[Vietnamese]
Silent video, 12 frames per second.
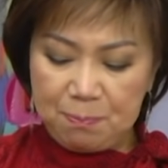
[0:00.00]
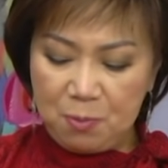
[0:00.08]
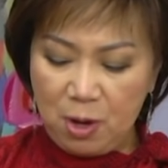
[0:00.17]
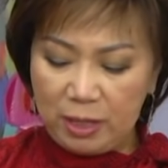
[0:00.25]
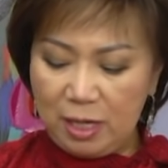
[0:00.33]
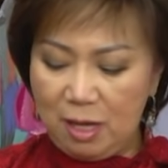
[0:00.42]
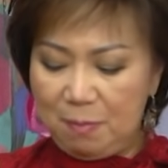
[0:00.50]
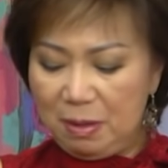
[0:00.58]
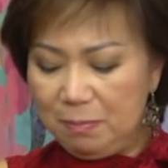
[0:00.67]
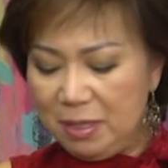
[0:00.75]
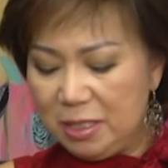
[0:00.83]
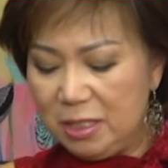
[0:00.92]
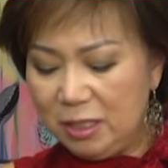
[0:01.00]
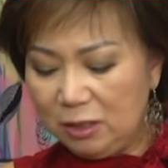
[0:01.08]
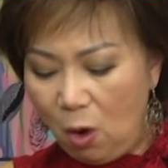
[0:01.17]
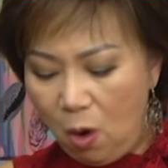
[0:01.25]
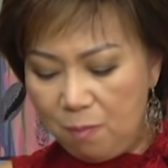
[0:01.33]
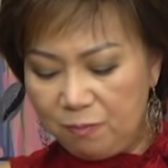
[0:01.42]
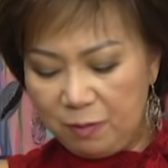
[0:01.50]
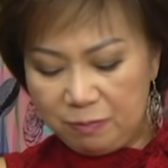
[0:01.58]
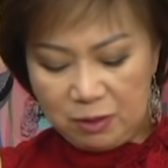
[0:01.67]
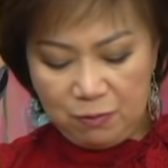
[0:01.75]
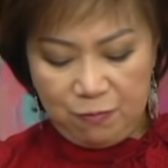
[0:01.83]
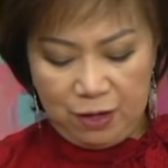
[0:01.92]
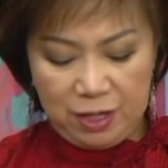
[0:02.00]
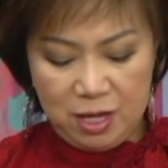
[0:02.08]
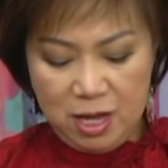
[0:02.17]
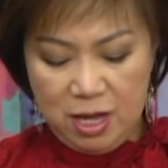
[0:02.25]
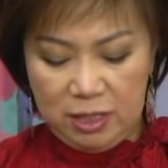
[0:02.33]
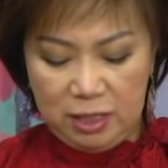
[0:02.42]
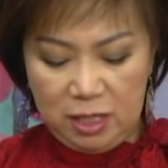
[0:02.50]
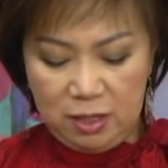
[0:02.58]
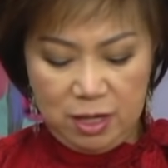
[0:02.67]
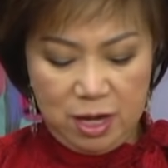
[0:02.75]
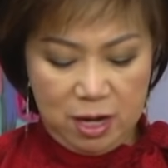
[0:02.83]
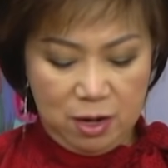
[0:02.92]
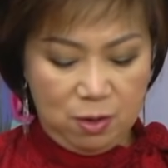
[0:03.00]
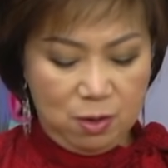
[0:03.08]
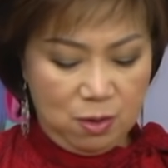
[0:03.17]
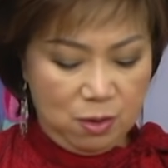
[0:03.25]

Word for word: hoặc là bánh mì chiên tôm đúng không thưa quý vị thì uh,